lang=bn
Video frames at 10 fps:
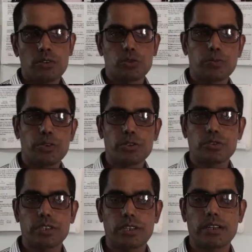সুপ্রিয়
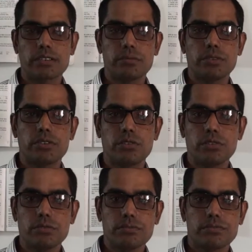শিক্ষার্থীবৃন্দ
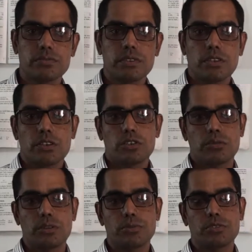
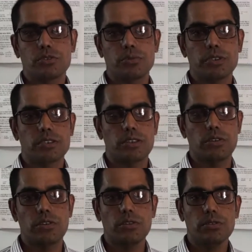সবার প্রতি শুভেচ্ছা
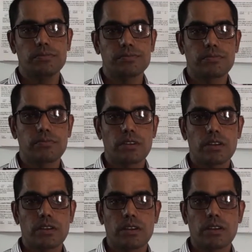রইল
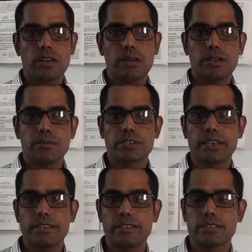আমার নাম
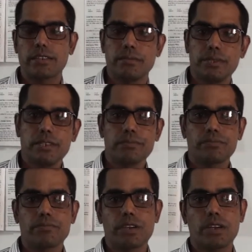সাইদ আক্তার আমিন
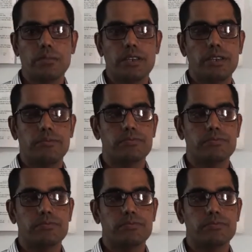আমি